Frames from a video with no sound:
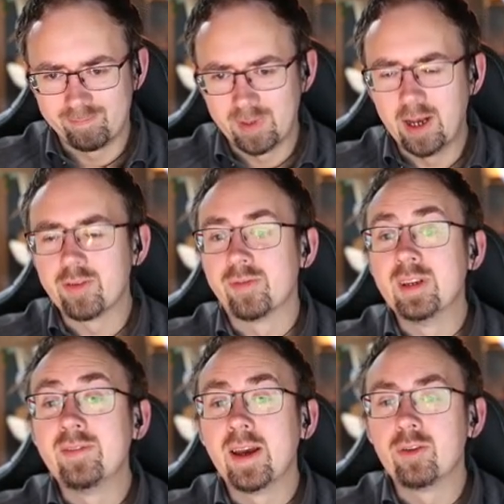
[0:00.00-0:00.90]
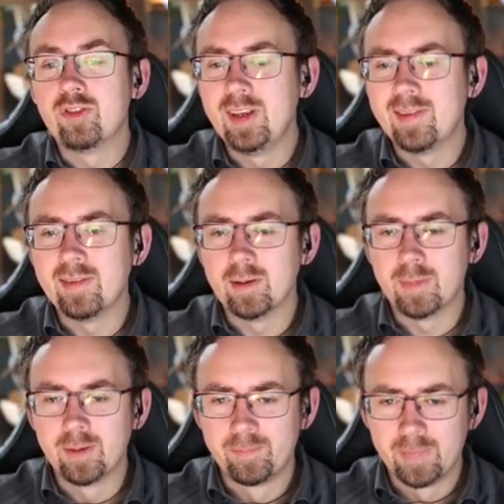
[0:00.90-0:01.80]
Also auf die Entfernung schießen sie
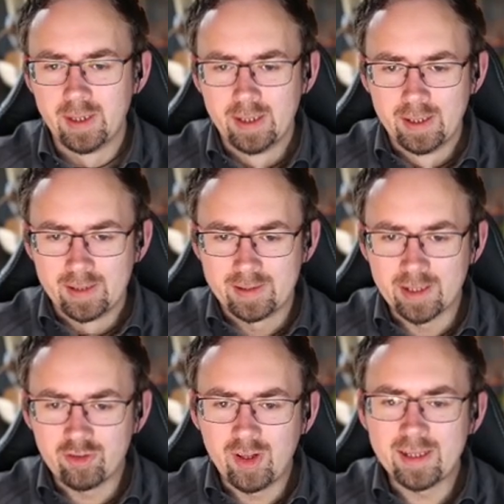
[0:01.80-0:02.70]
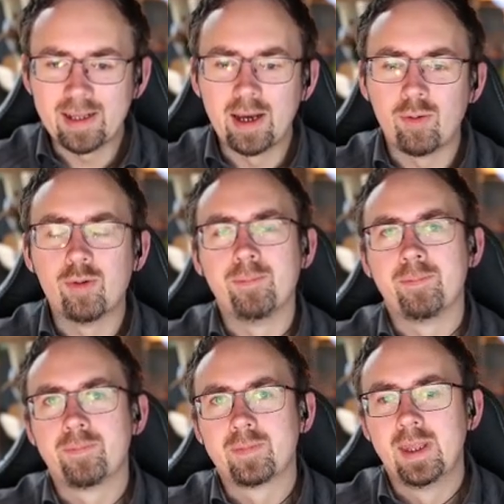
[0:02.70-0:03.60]
immer. Dann schlägt er nach oben.
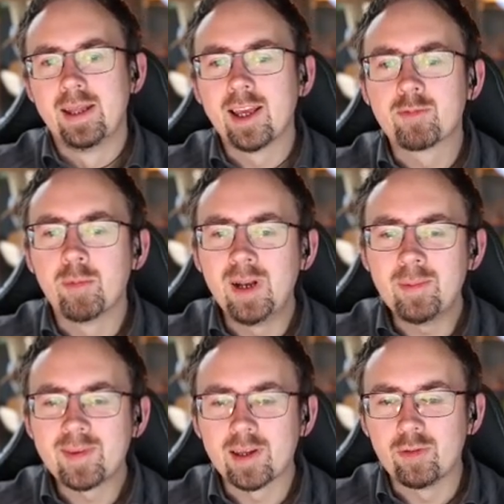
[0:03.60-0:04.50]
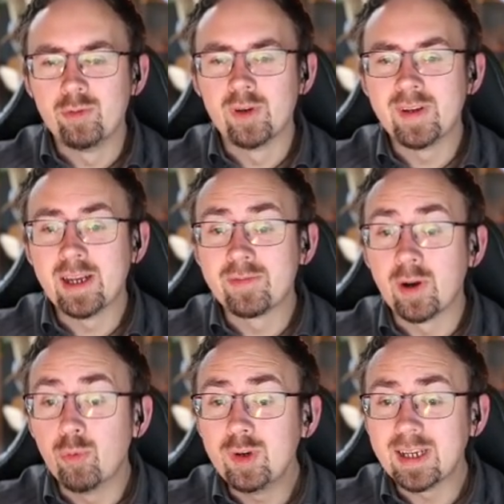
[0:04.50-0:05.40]
Das Problem ist natürlich, wenn ihr auf
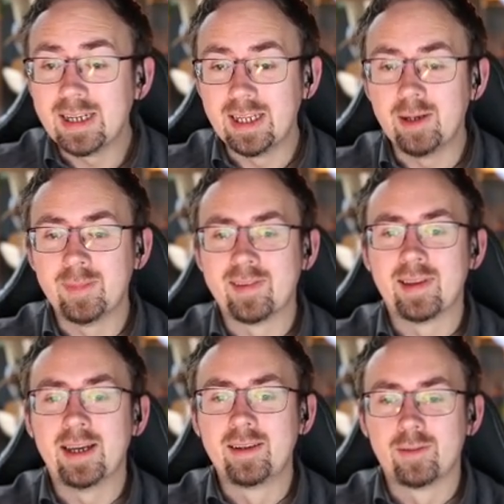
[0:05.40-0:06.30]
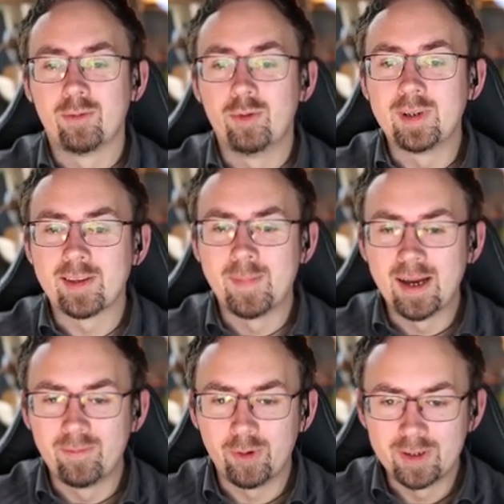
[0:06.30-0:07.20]
der unteren Ebene seid und das
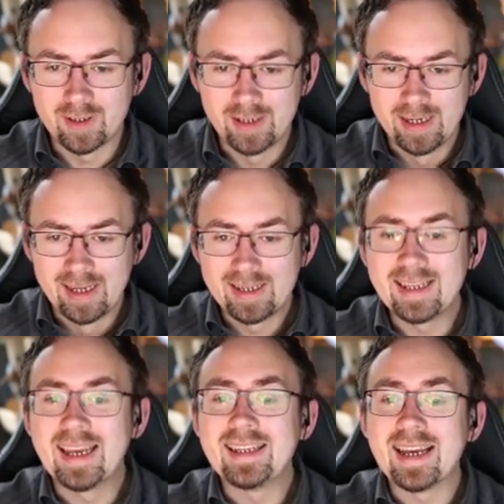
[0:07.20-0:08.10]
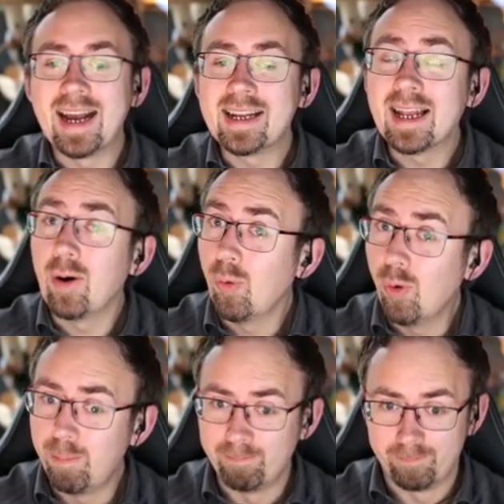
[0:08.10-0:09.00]
machen wollt, dann geht ihr halt nach
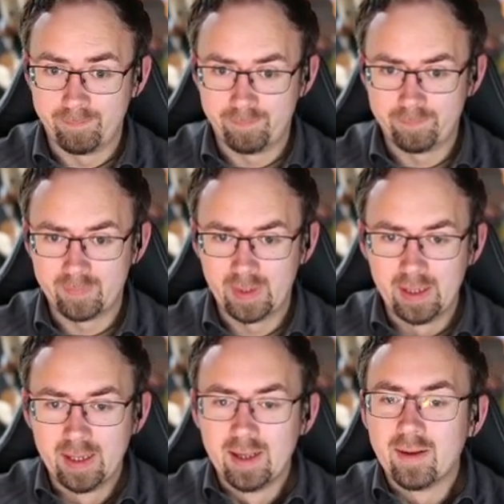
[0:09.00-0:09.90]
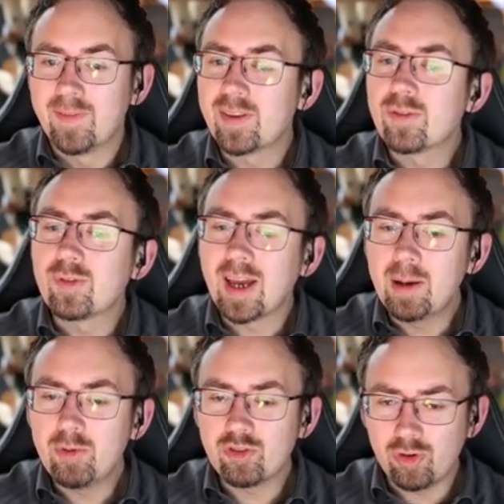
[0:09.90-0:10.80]
oben. Was total
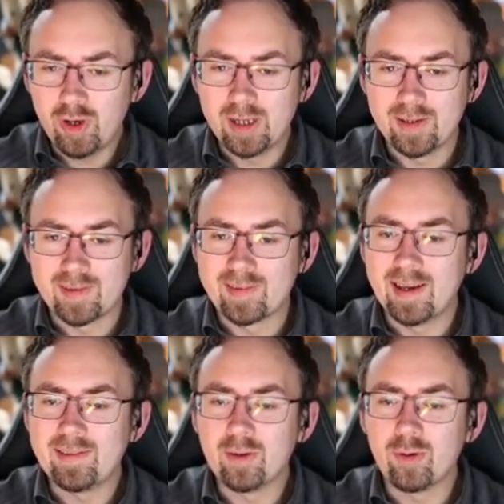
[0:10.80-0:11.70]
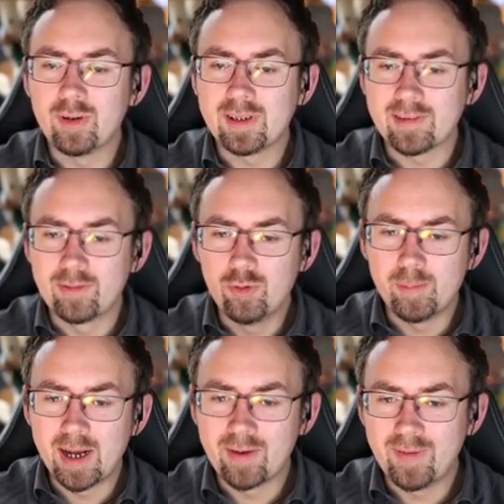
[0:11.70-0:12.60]
bescheuert ist. Das heißt, ihr könnt das nur
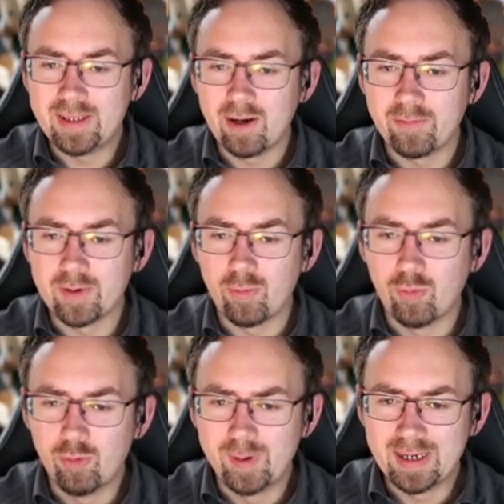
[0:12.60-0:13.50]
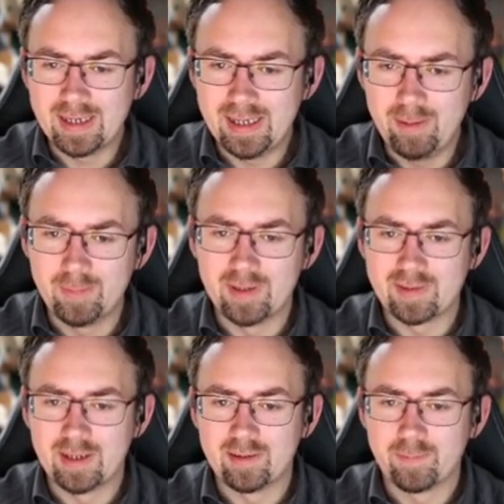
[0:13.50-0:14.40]
machen, wenn ihr auf der oberen Ebene
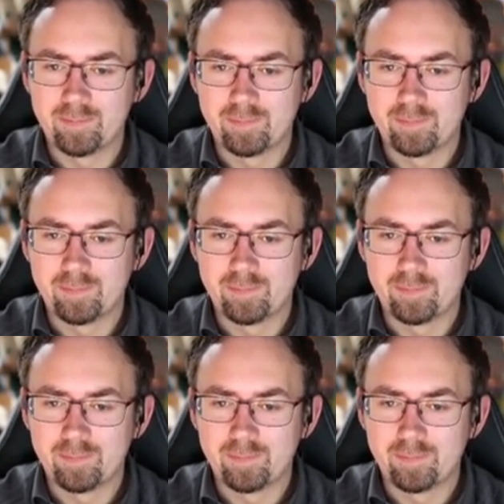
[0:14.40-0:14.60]
seid.